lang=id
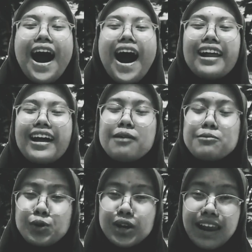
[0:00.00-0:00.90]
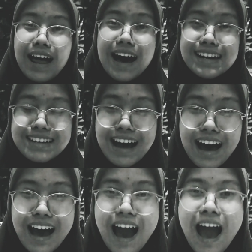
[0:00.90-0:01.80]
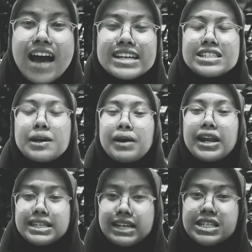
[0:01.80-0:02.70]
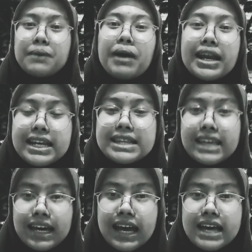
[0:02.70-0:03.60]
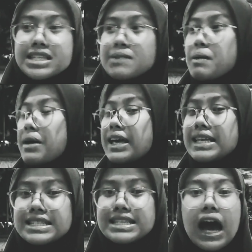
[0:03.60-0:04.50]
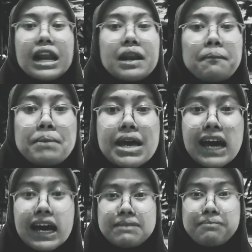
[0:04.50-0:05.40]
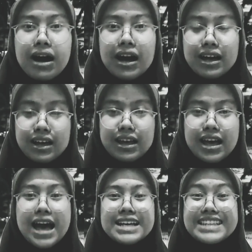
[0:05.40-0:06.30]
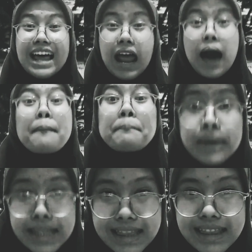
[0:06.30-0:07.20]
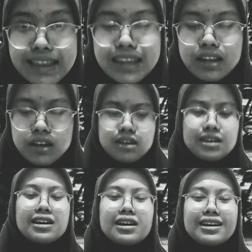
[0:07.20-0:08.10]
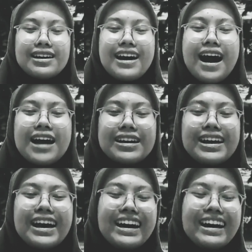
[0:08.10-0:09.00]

Alhamdulillah na cep eri jeng cep edi teh sampe meh isa nepi ka imah Selamat, ngan